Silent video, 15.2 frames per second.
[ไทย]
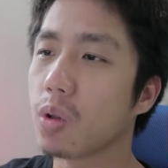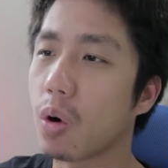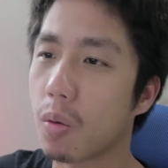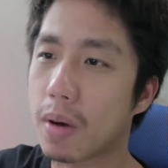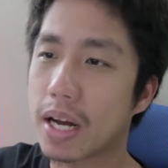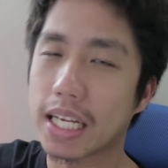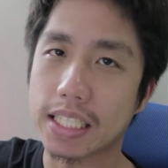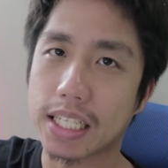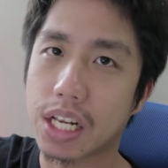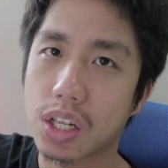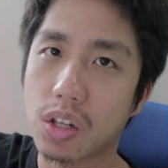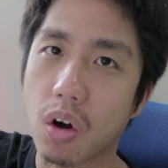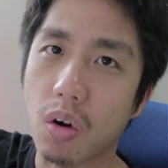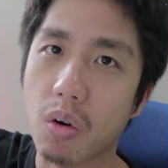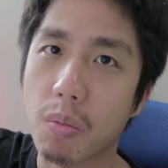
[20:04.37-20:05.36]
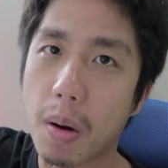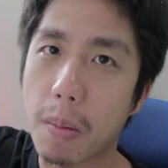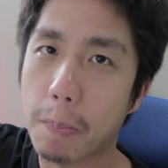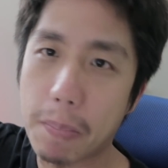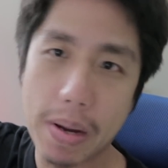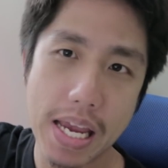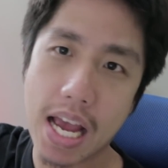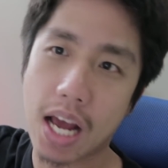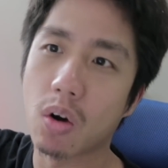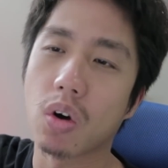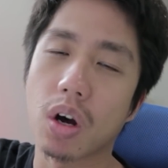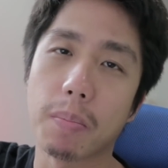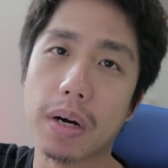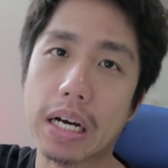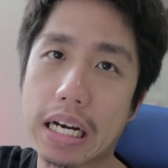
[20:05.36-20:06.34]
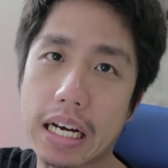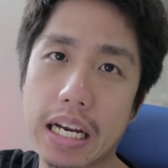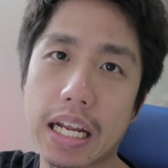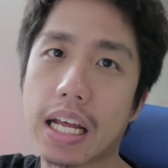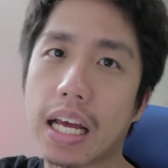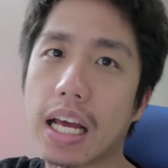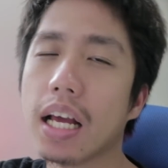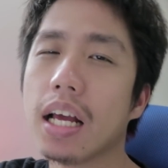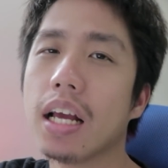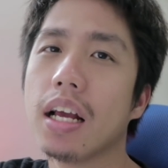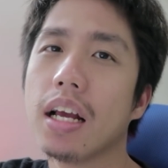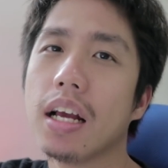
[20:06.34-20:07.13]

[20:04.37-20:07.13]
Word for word: ตกมาจากชั้น2ลงมาเปี้ยงลงกับพื้นเลยนะฮะ